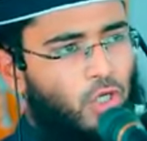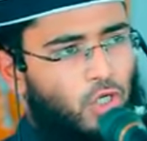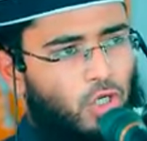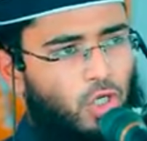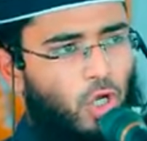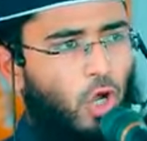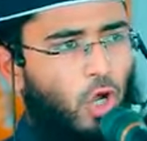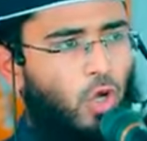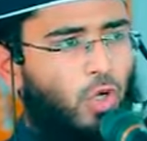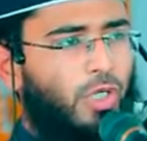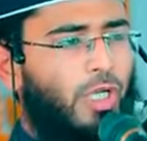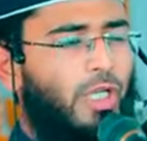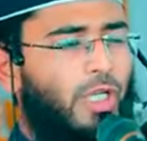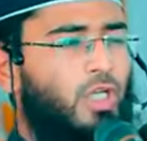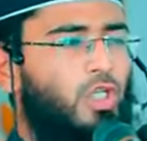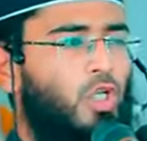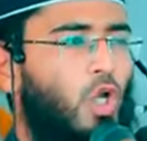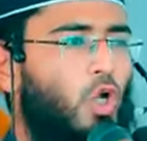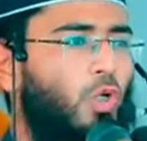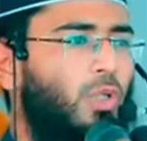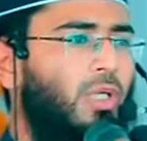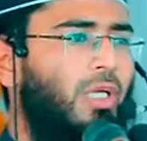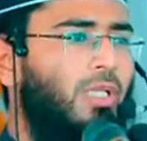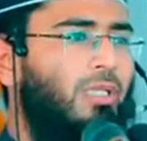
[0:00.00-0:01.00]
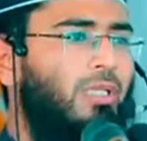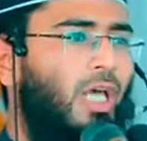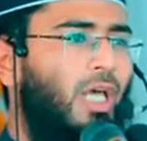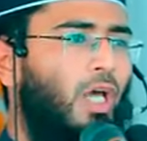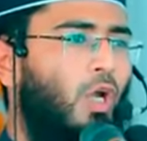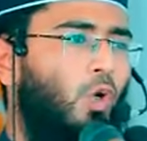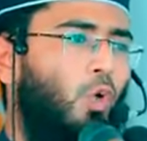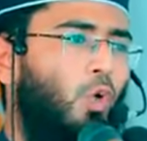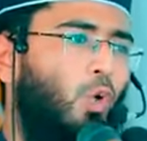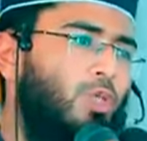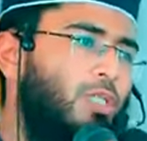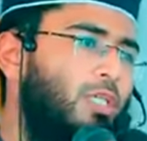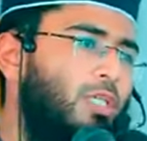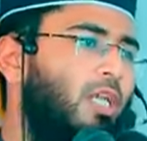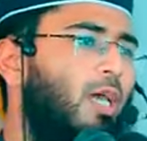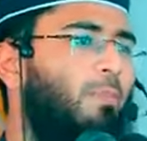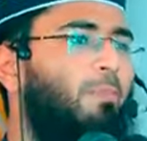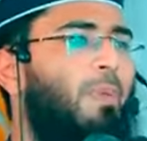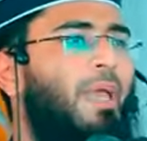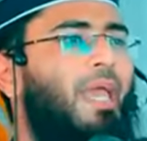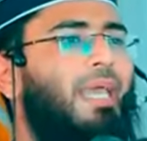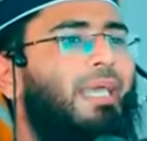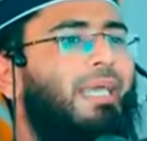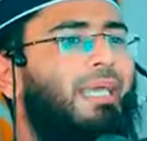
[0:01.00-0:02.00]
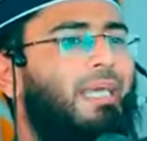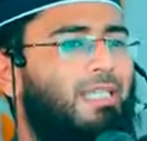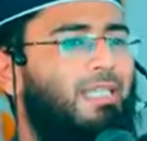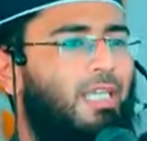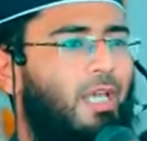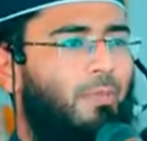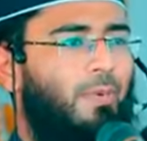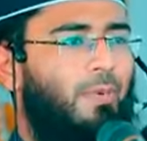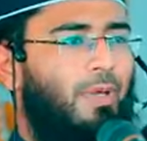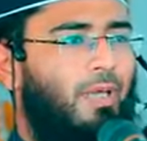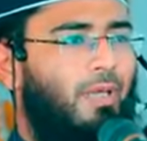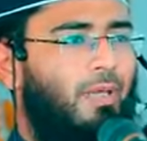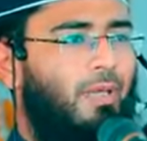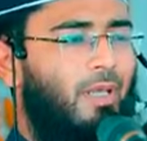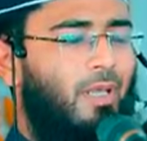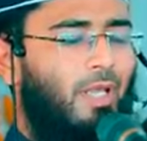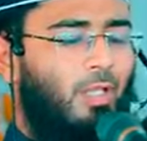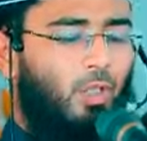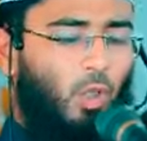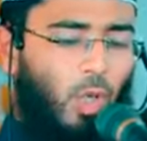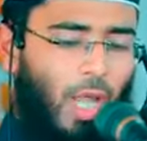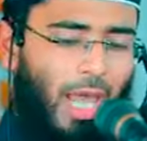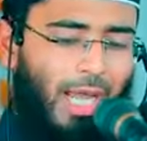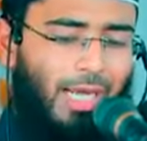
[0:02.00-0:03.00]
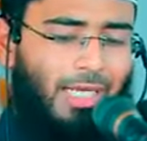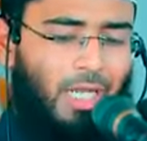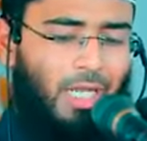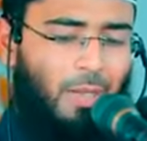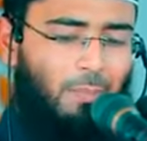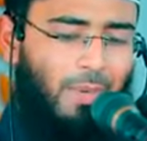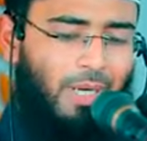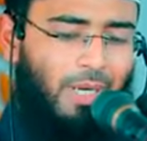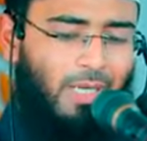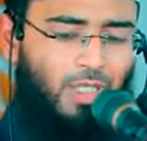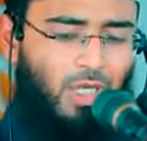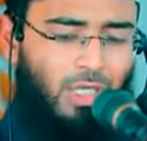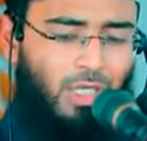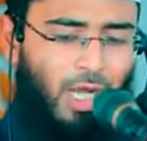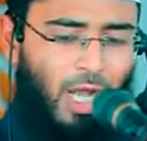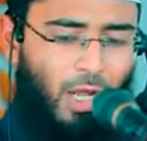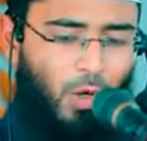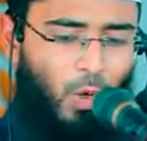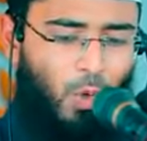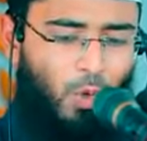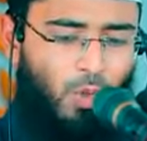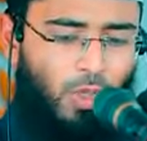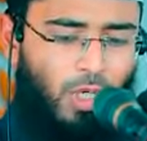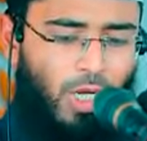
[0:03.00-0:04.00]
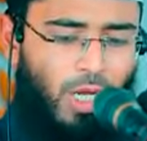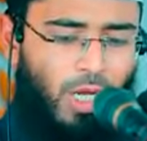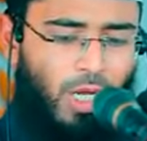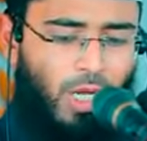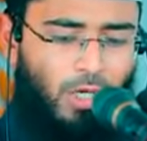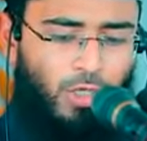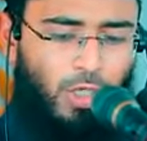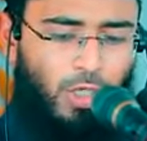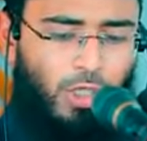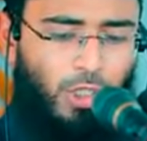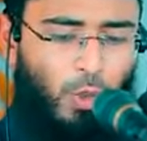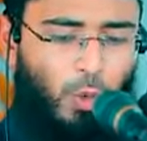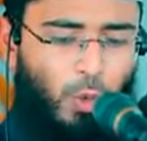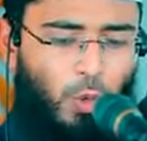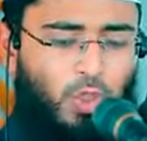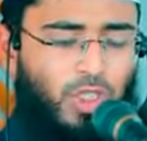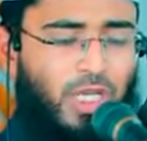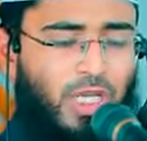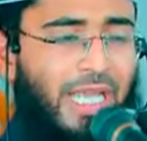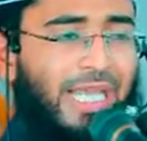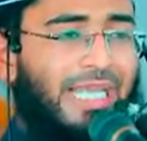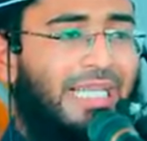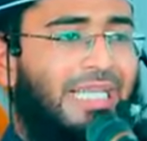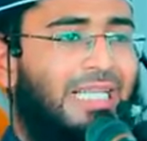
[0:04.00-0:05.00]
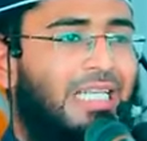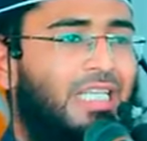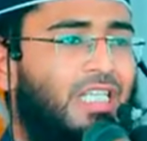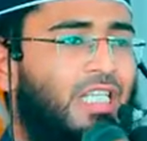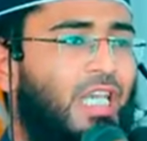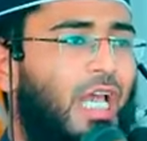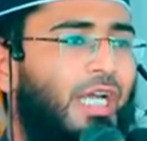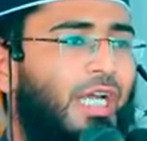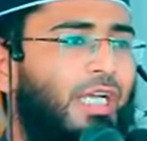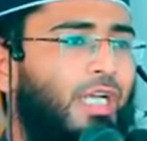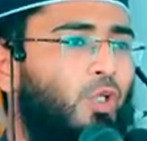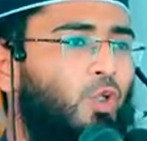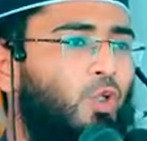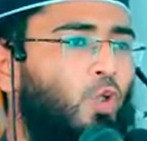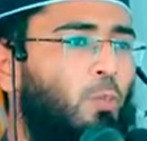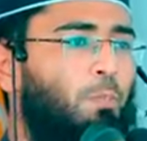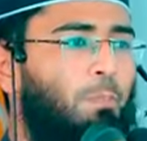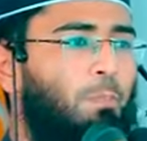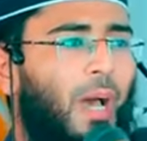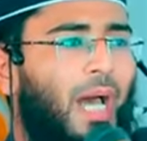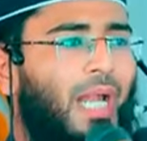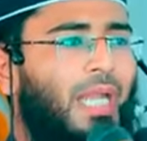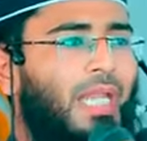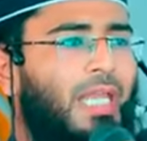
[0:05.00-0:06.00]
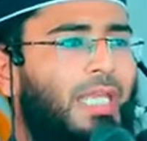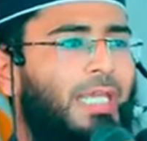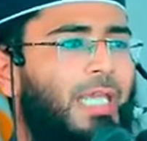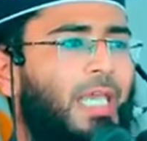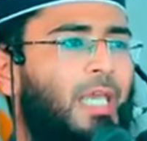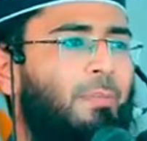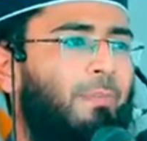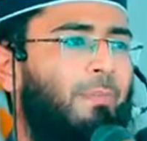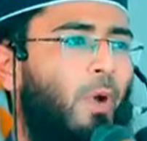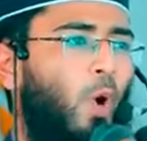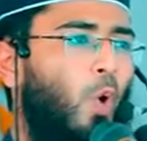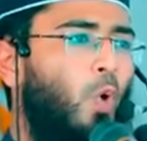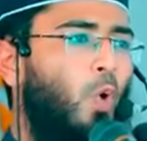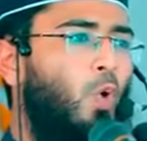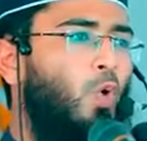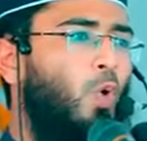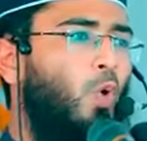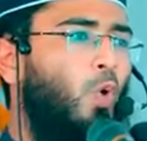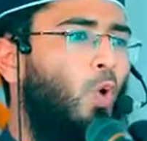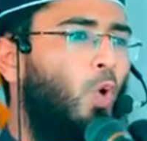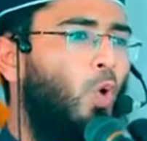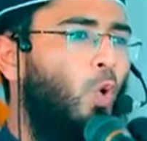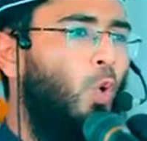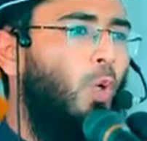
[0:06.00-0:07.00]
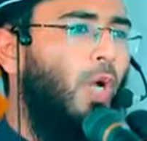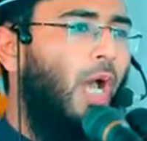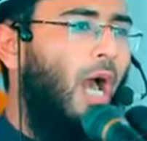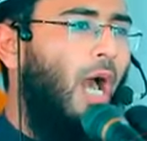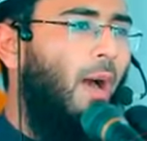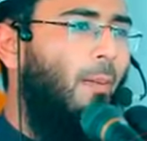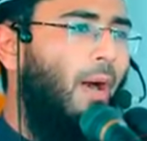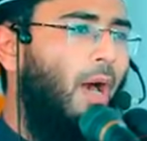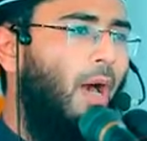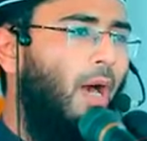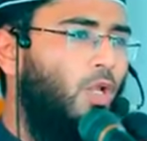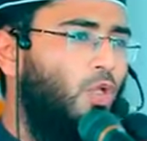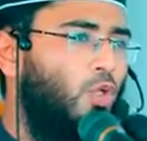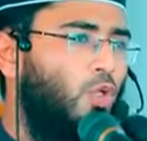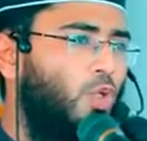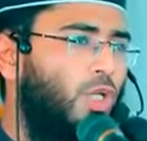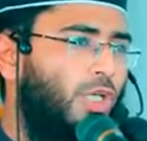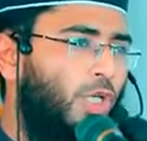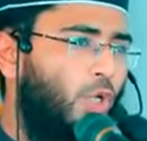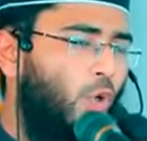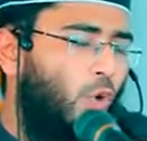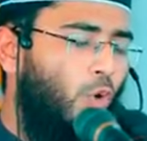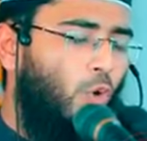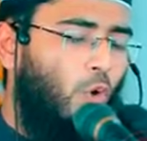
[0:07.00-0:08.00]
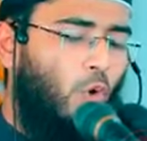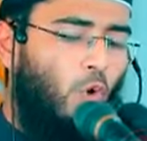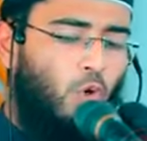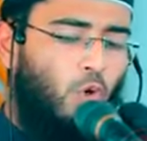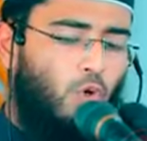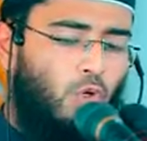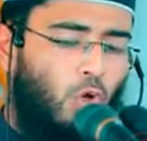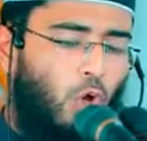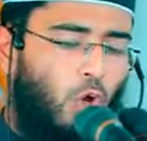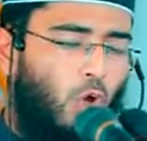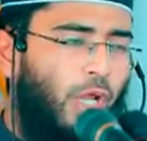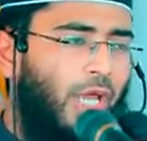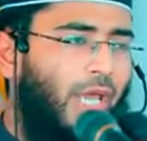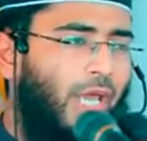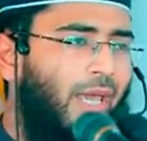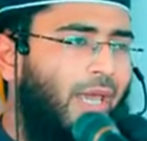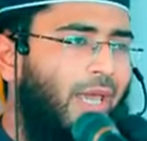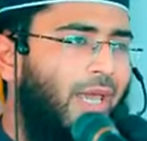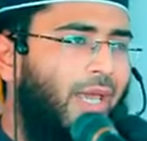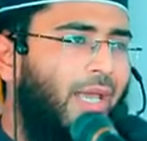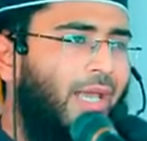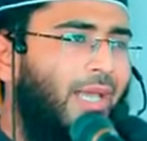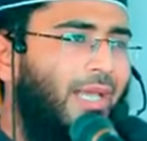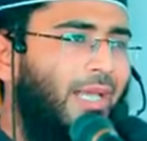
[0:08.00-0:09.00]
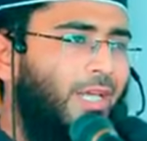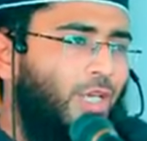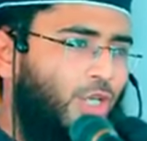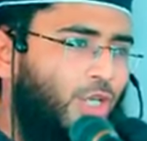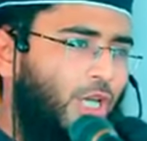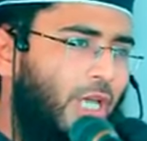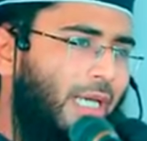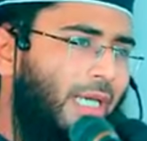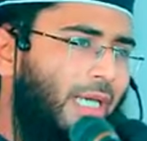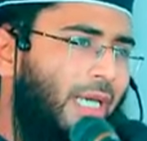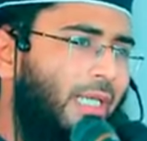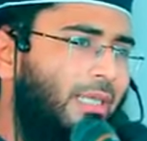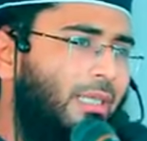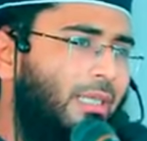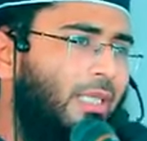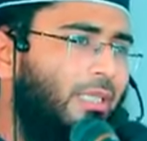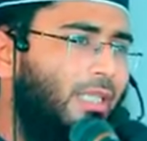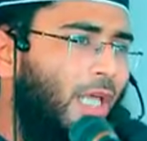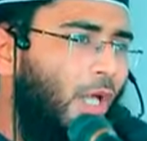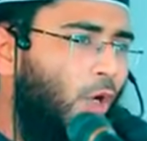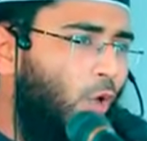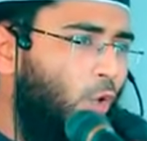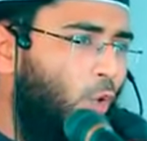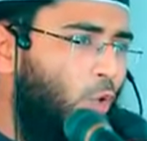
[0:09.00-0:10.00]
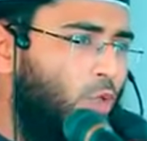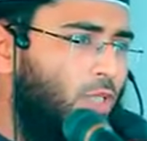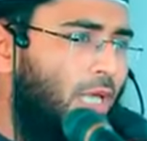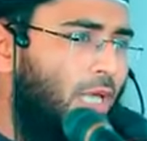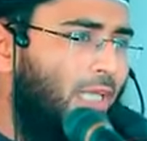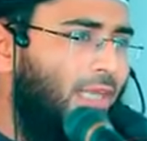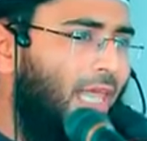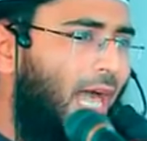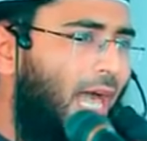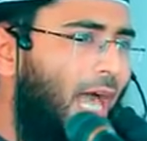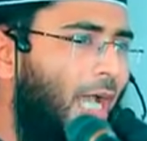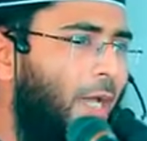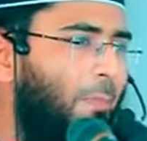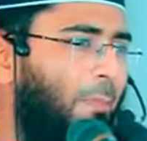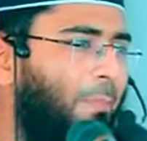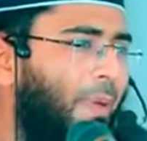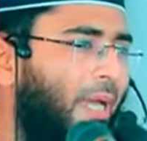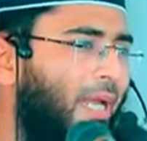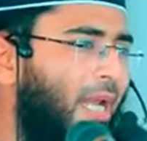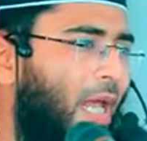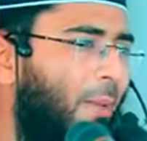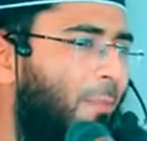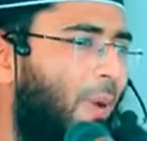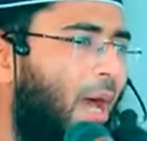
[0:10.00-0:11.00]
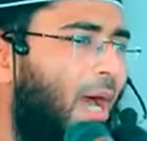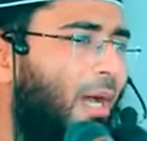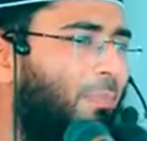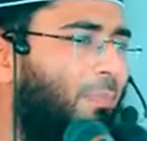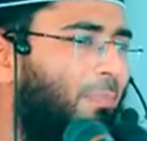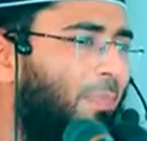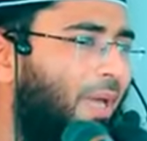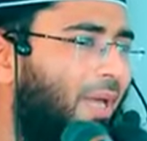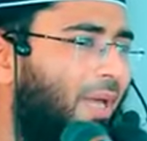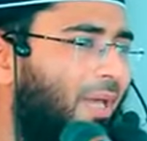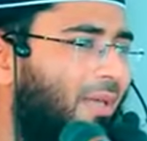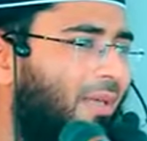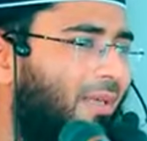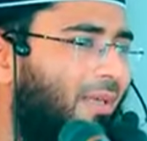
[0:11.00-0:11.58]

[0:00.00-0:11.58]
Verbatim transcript: সঙ্গে সঙ্গে তার রোজাটা ভেঙ্গে যাবে তাহলে এক নাম্বার যে কারণ সেটি হচ্ছে ইচ্ছাকৃত পানি কিংবা অন্য কোনো খাবার যদি কেউ গ্রহণ করে সেক্ষেত্রে তার রোজা থাকবে না ভাঙবে